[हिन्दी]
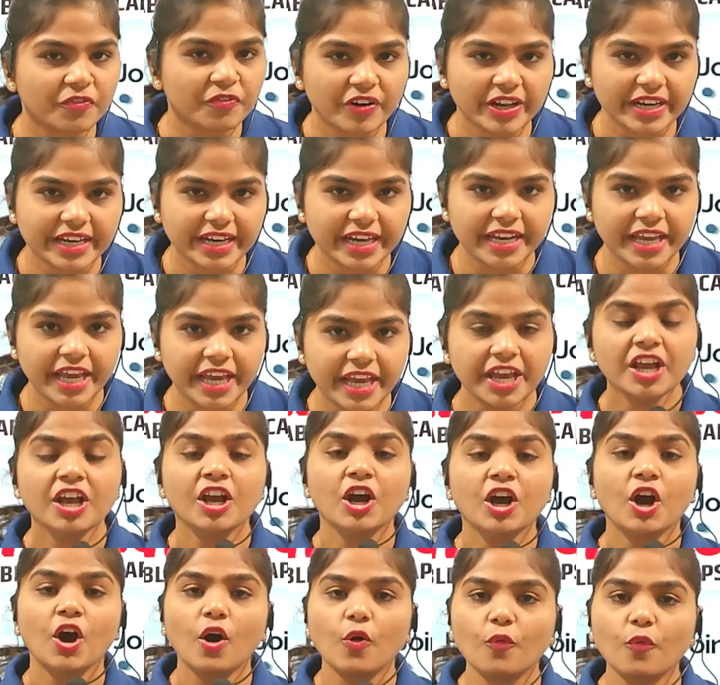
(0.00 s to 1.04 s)
प्रीफर करें
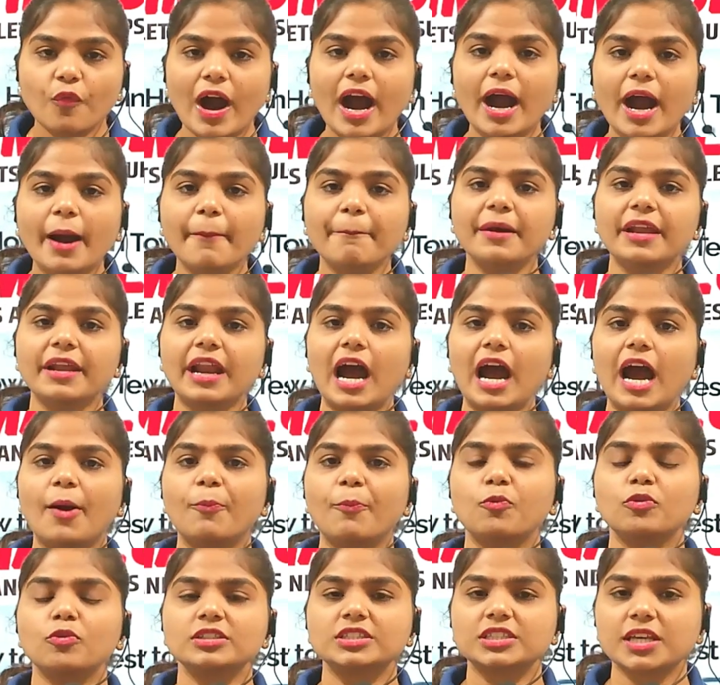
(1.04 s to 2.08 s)
वहाँ पर
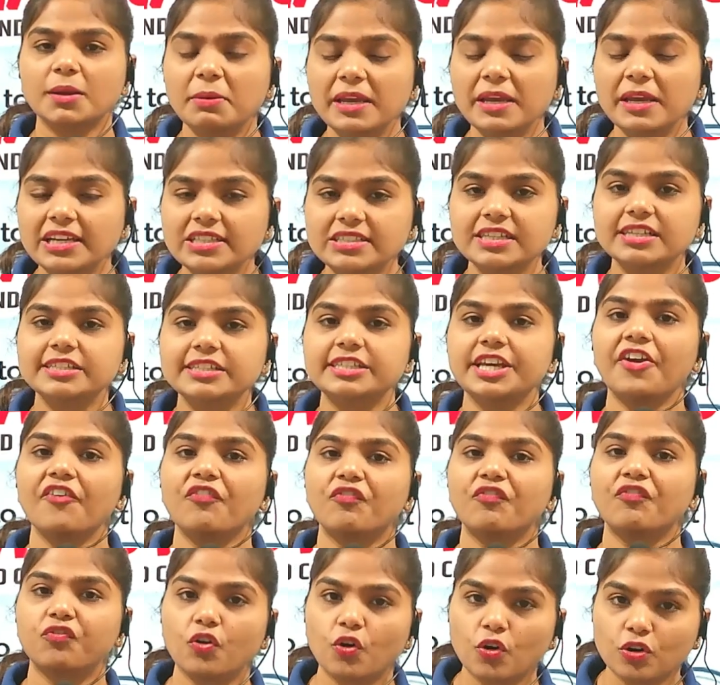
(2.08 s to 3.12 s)
आपको सभी
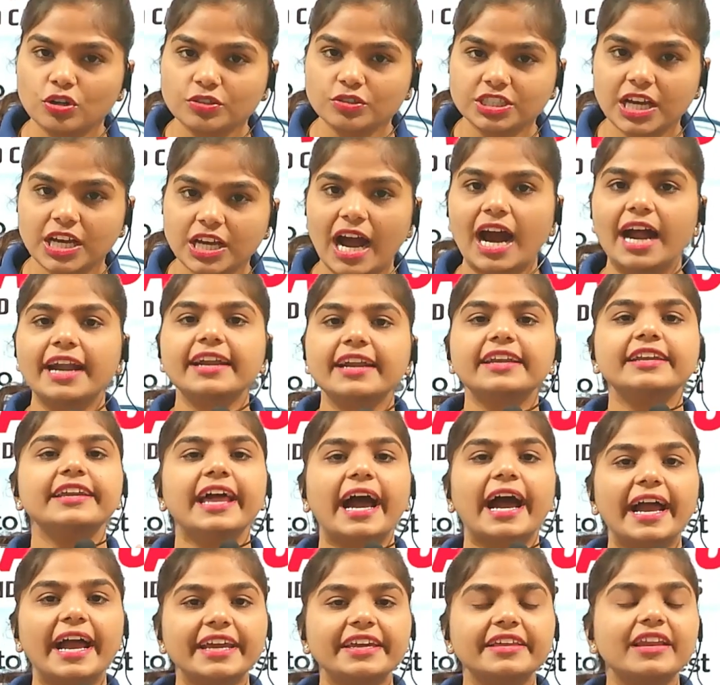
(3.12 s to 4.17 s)
चीज़ें फ्लो चार्ट
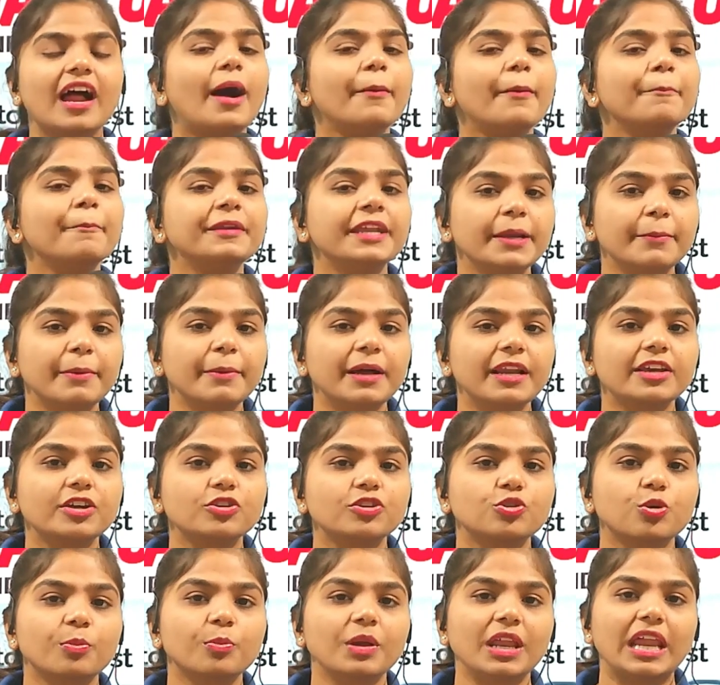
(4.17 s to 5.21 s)
डायग्राम टेबल
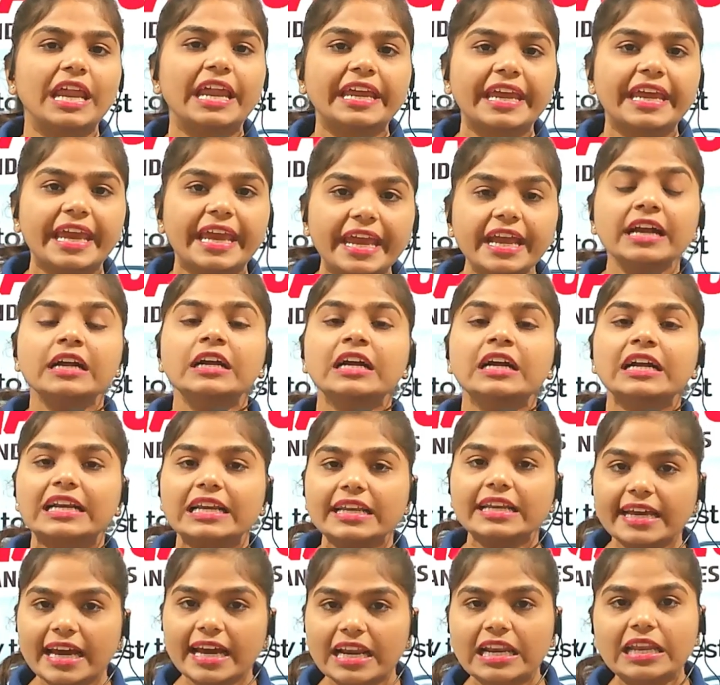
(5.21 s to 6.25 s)
के थ्रू मिलेंगी
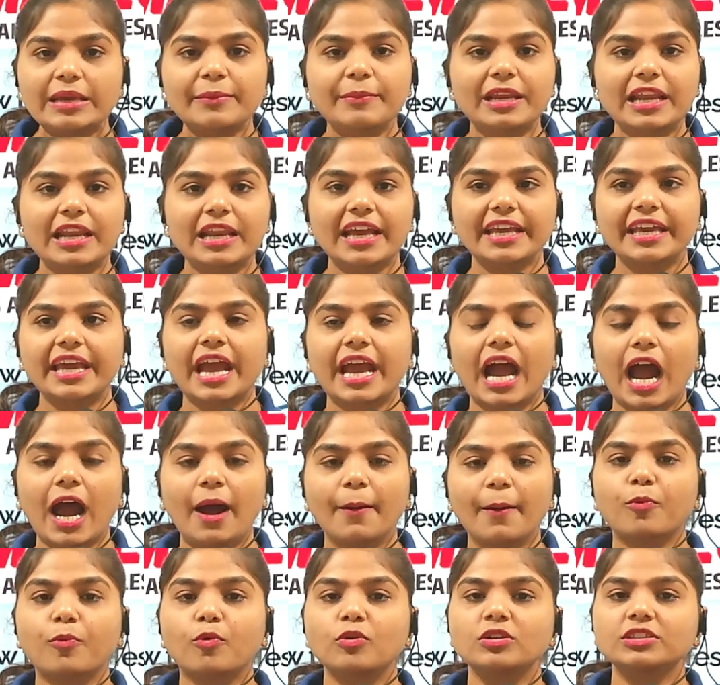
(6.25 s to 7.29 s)
क्लियरली मिलेंगी
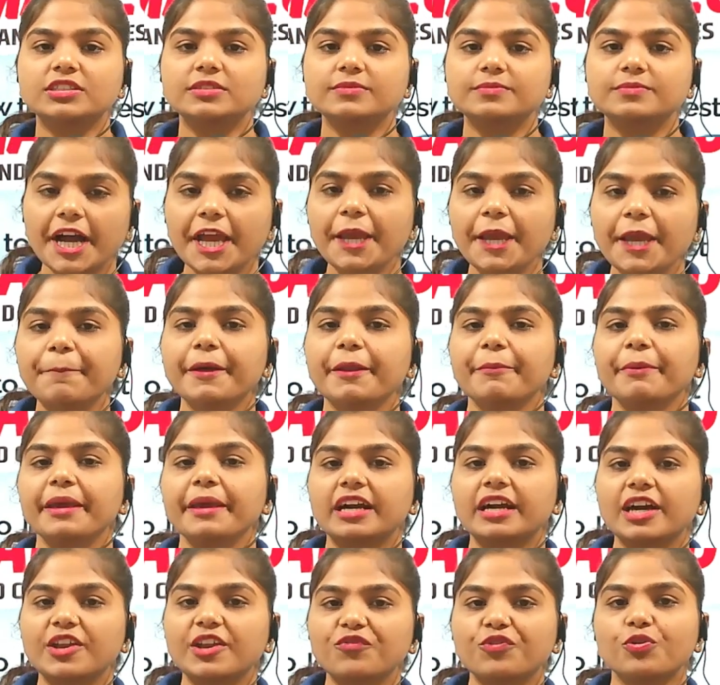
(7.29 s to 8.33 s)
आपको कहीं पर
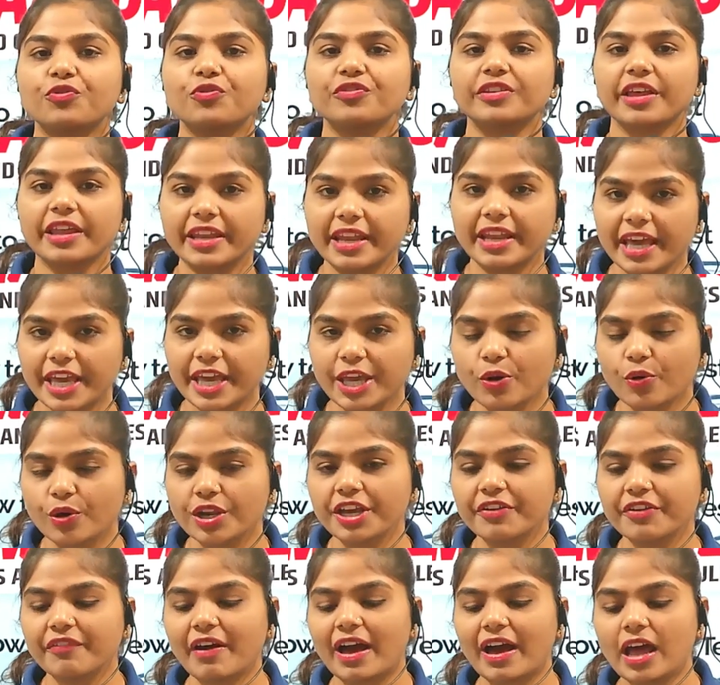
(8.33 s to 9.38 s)
भी कन्फ्यूज़न नहीं
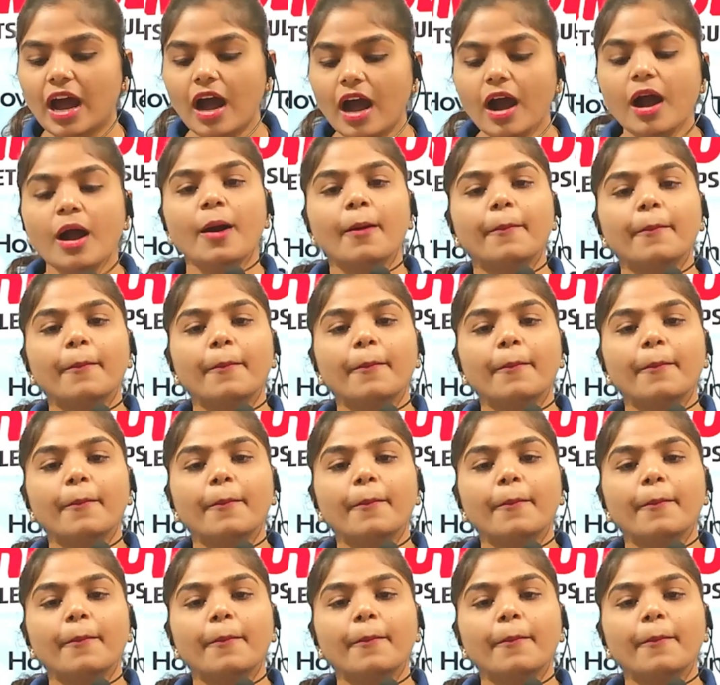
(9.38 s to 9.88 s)
होने वाला